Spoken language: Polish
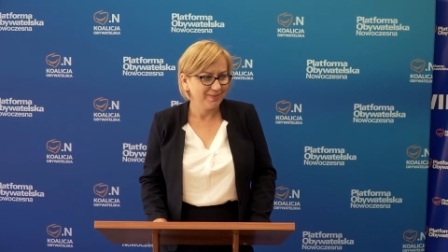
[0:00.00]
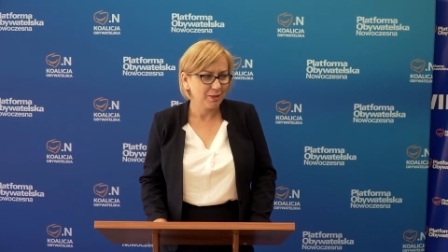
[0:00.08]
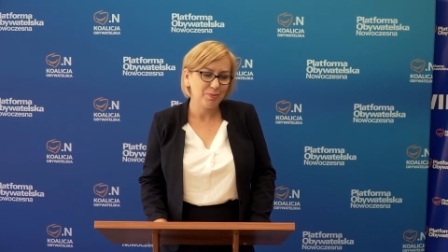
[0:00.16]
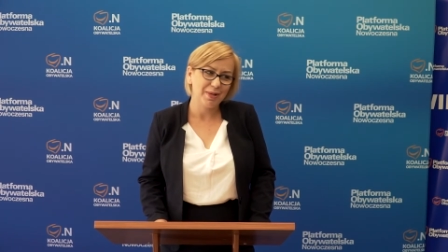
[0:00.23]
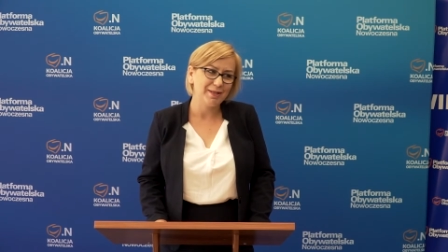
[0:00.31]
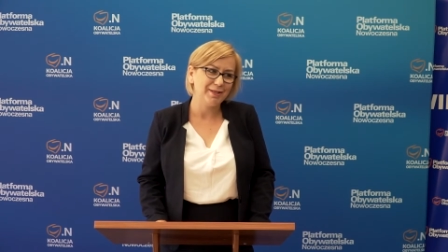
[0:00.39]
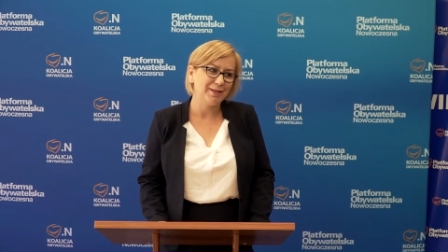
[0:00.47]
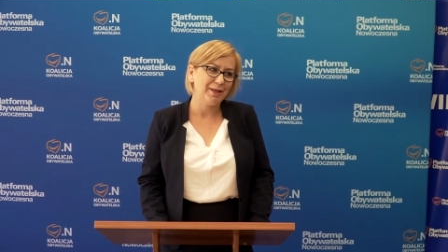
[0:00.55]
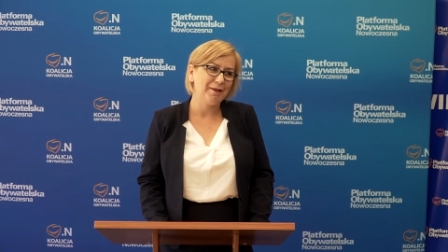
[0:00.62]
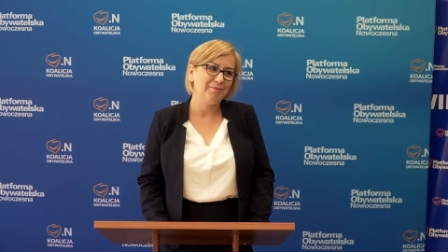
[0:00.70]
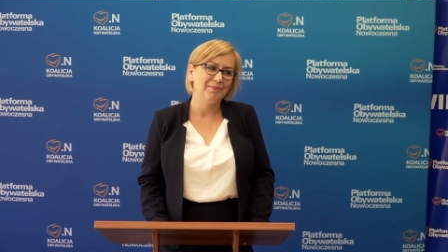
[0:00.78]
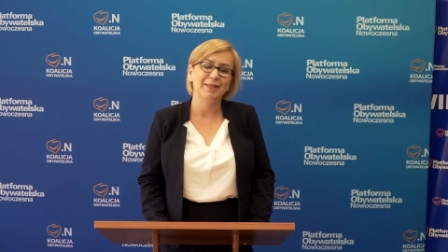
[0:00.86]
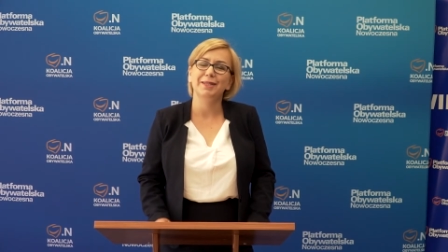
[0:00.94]

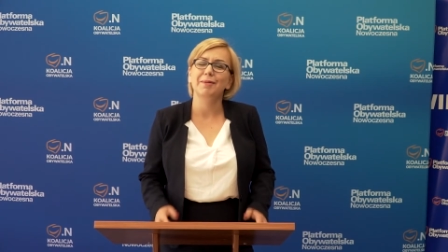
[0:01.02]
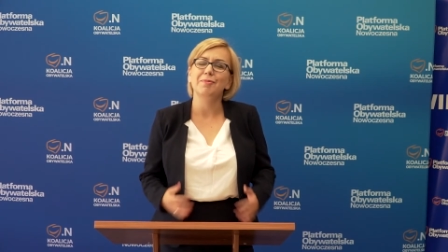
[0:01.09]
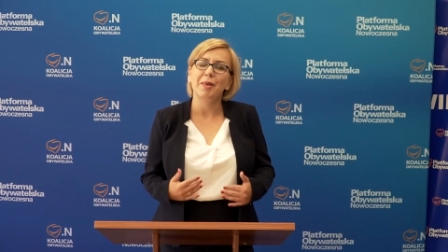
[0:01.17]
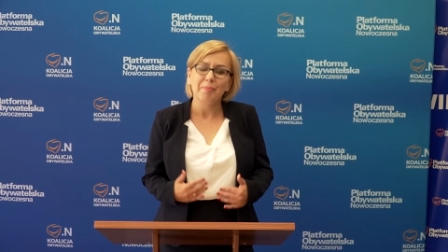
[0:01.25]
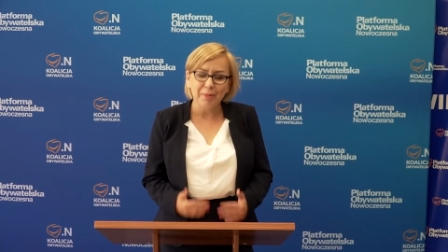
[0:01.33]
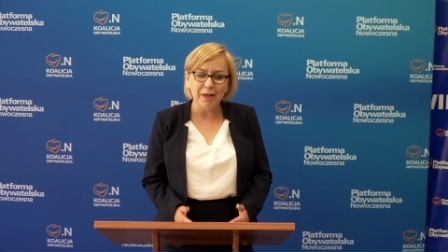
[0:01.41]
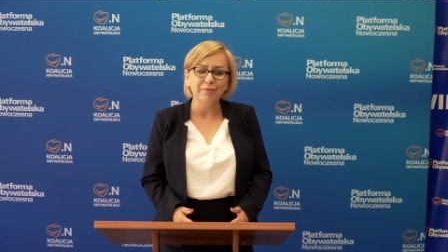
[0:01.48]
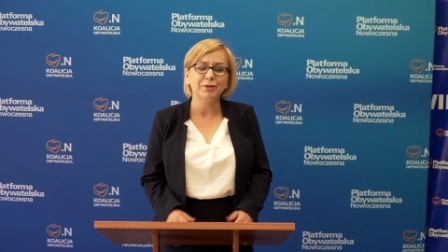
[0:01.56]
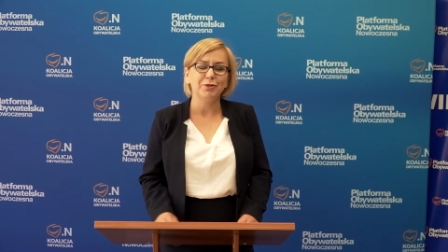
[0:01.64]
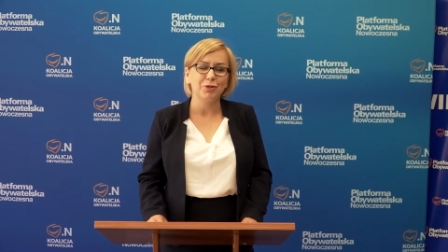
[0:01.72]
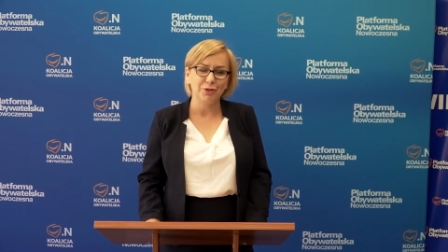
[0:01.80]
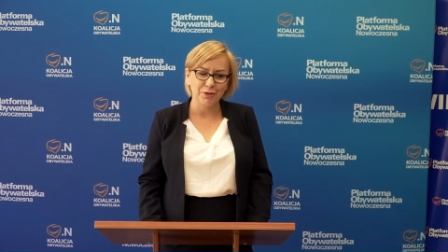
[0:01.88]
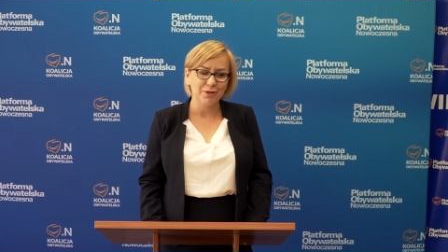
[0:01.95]
Robercie, jestem
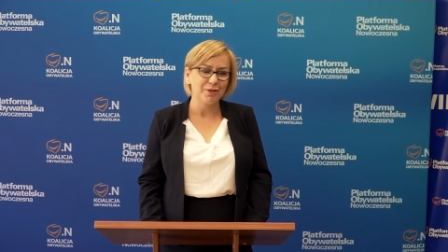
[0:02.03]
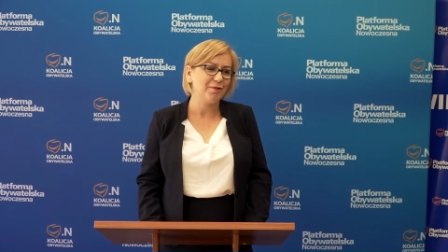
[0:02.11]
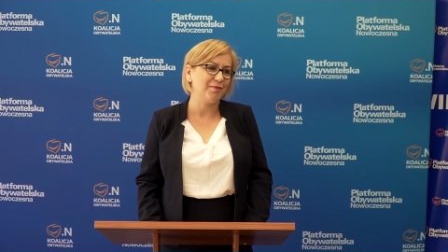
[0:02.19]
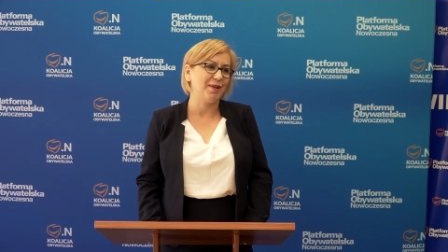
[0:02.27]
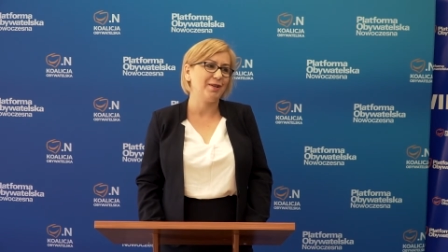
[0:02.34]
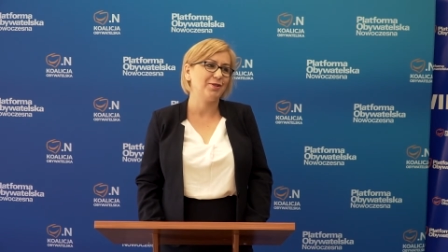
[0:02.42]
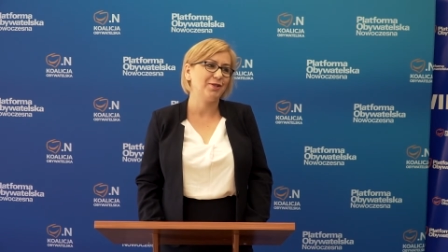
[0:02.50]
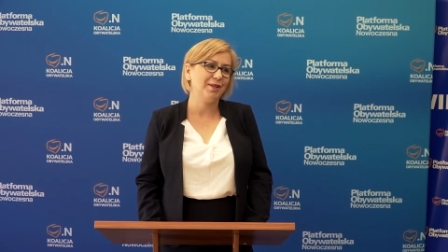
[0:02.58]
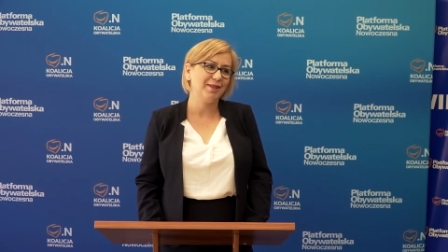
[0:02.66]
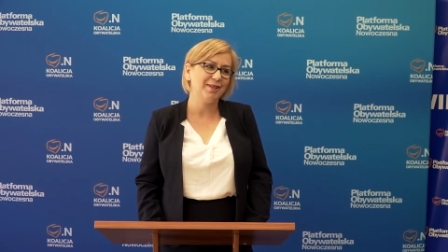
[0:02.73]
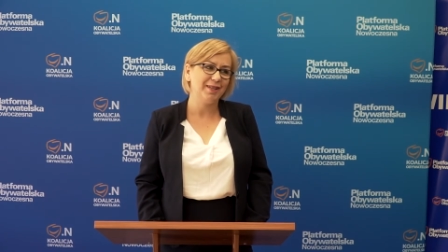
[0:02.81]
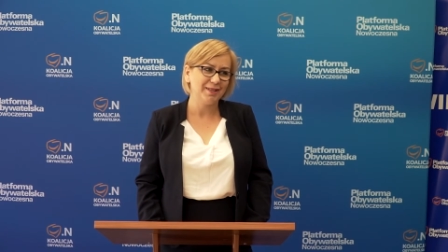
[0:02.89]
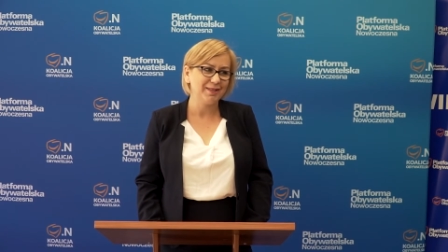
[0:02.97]
naprawdę szczęśliwa, że
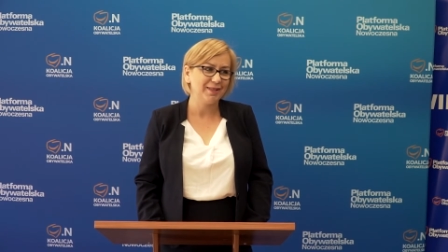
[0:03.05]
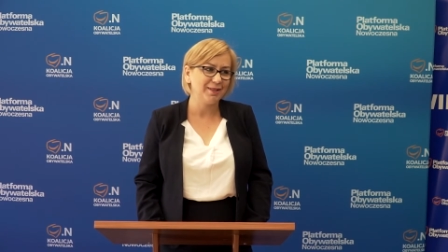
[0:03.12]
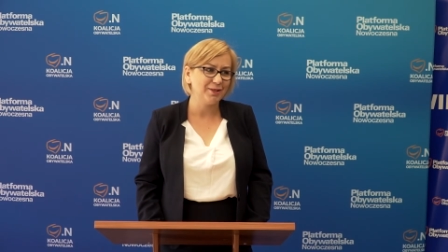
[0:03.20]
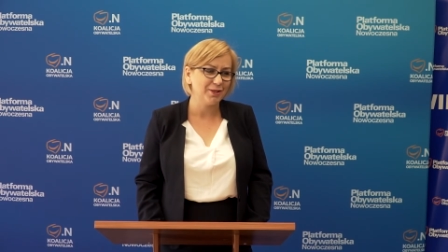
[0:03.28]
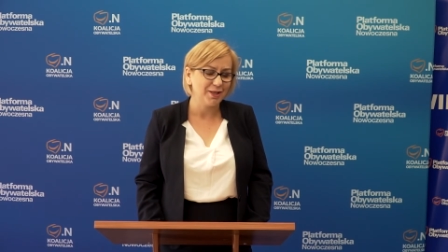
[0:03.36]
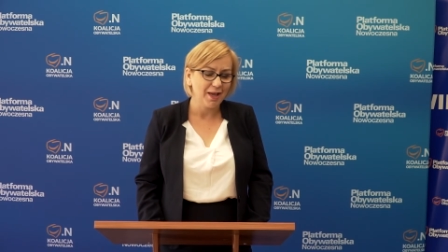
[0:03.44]
jesteś